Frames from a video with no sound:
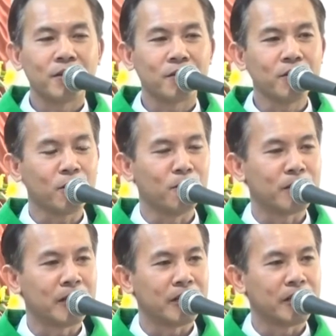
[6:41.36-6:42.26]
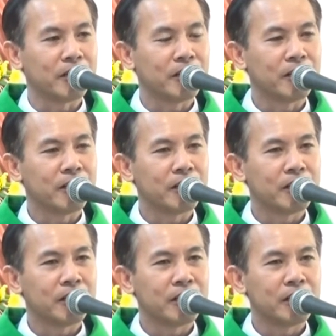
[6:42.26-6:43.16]
Cuối cùng thì
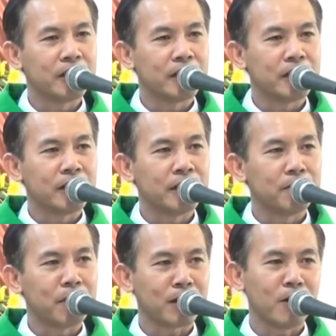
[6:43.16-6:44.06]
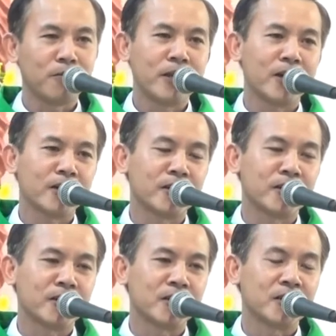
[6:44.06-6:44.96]
bác nông
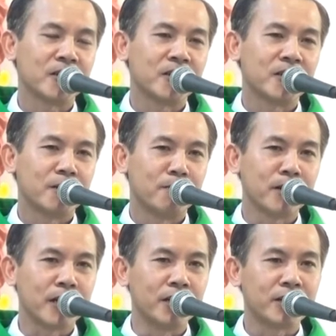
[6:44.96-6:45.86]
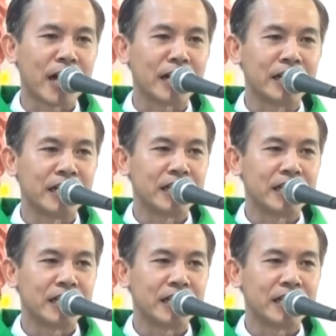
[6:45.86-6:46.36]
dân mới nghĩ rằng